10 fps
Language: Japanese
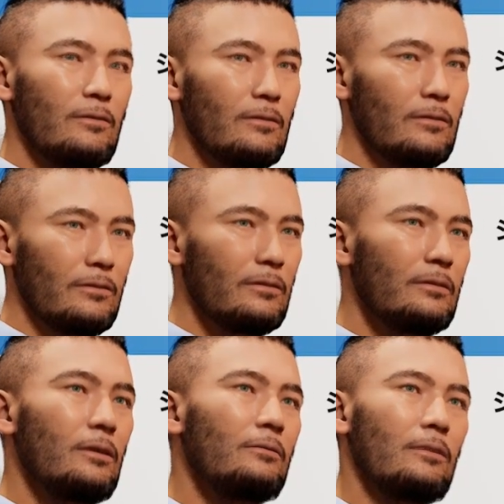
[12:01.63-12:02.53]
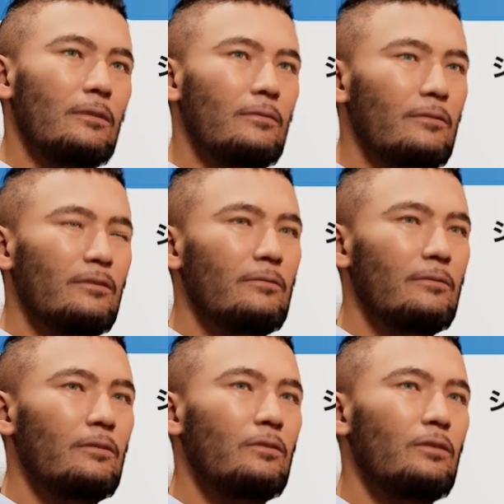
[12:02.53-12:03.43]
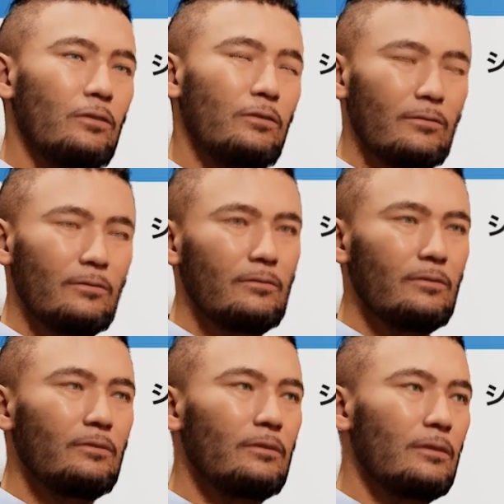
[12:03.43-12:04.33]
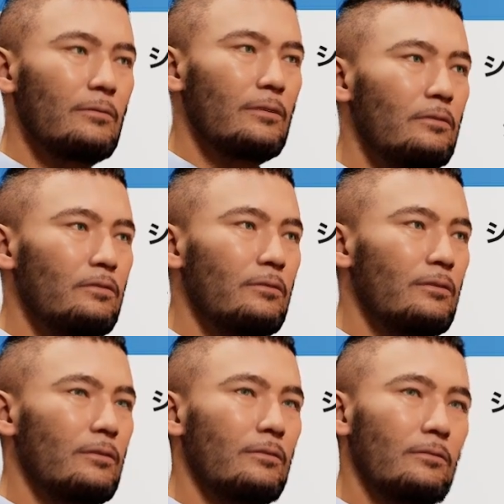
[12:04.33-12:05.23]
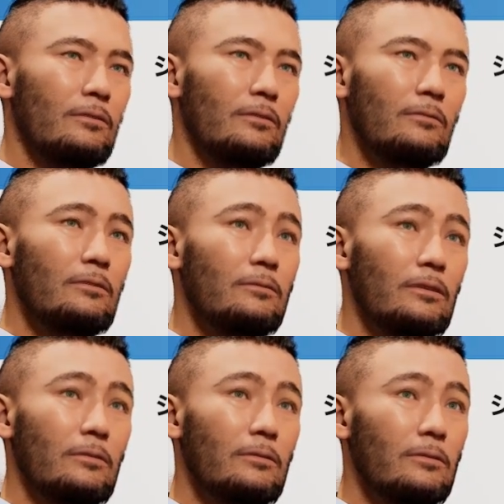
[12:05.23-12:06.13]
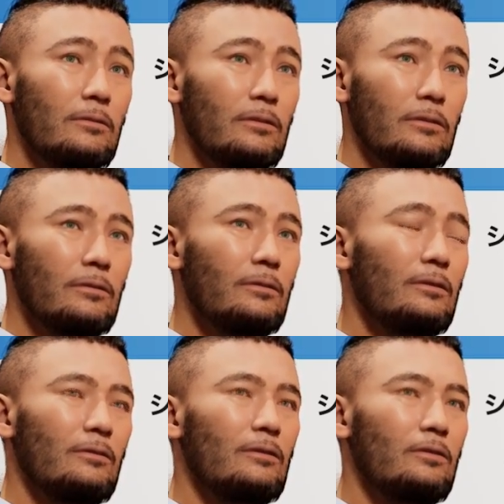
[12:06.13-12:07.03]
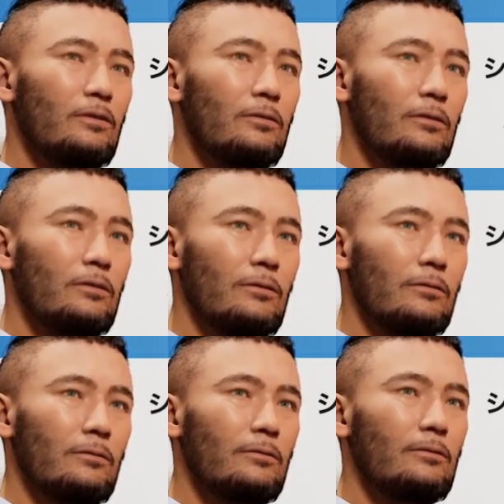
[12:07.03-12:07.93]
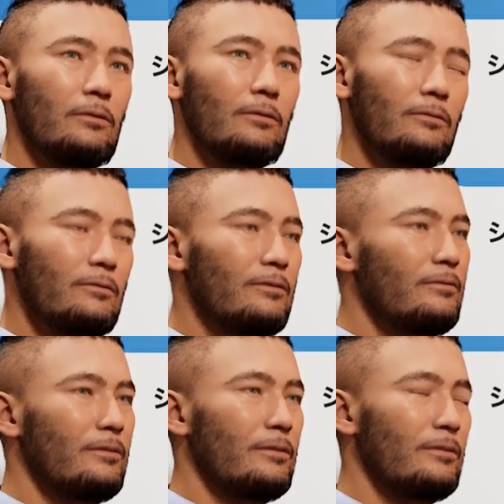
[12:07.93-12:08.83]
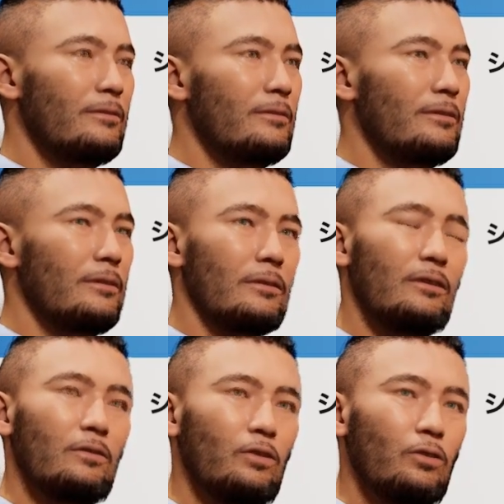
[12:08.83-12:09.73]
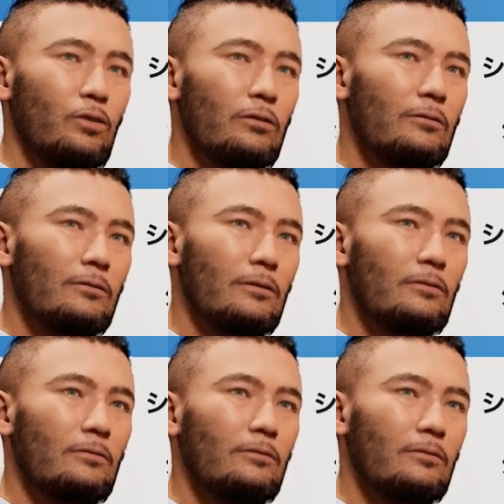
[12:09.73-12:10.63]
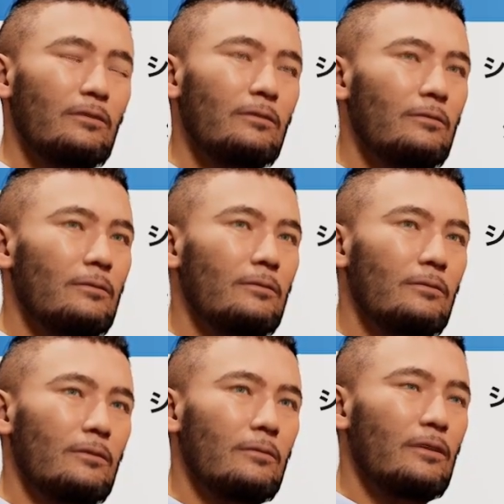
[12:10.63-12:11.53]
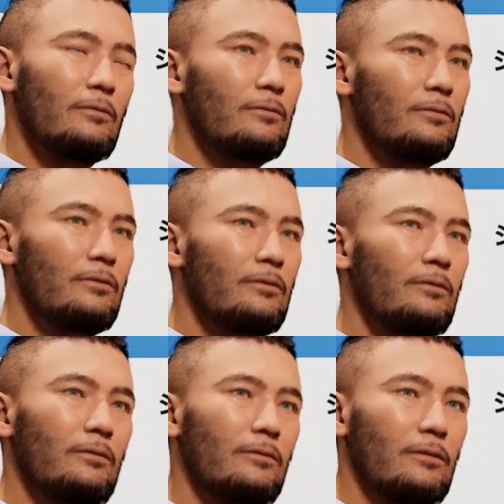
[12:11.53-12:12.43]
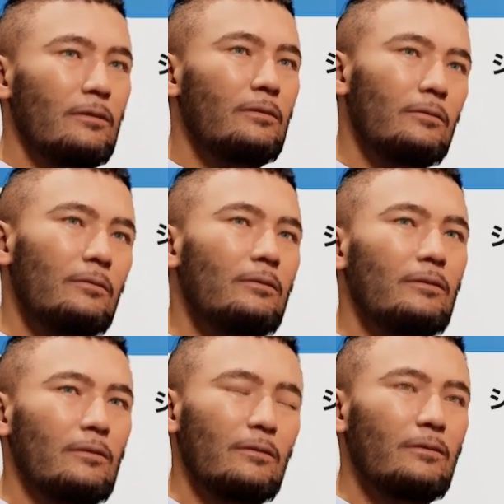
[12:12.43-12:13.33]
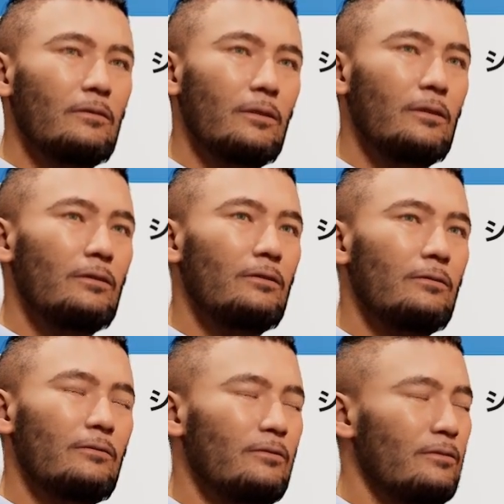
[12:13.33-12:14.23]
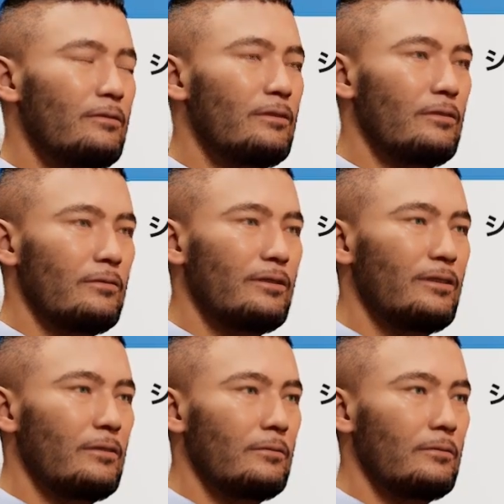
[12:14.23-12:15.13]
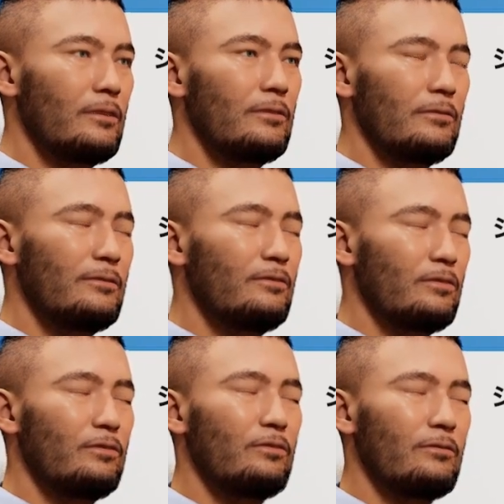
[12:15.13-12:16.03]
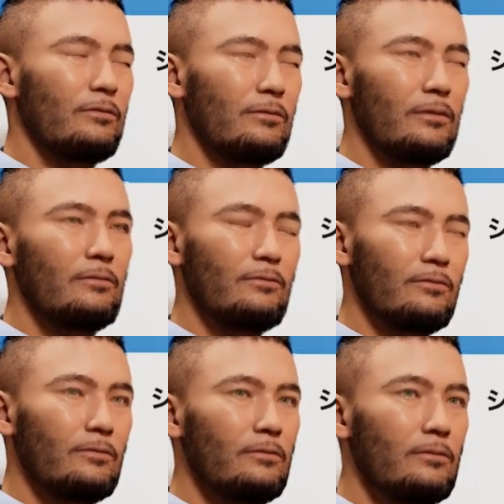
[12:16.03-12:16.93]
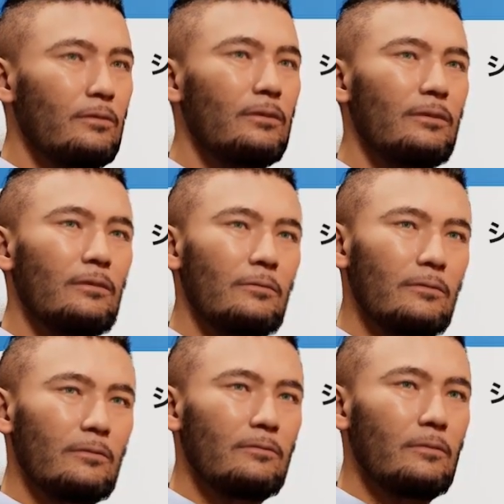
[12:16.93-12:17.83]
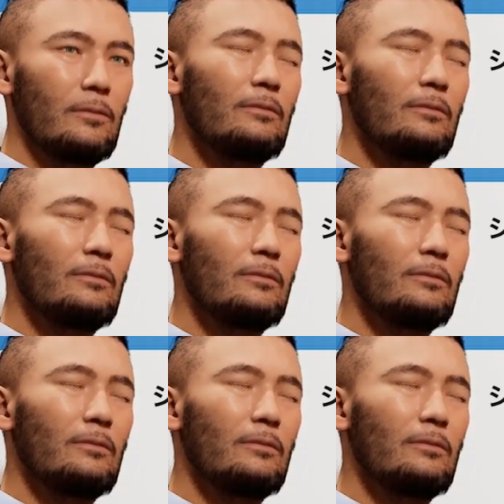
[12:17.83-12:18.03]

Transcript: えー、次は、えー、システムの応用例ということで、あ、今回一人で全部やってますが、何もそんなことをやる必要はなくてですね、あのー、機材を分散させて、まあ、複数人で、えー、オペレーションすることによって間違いを少なくすることができます。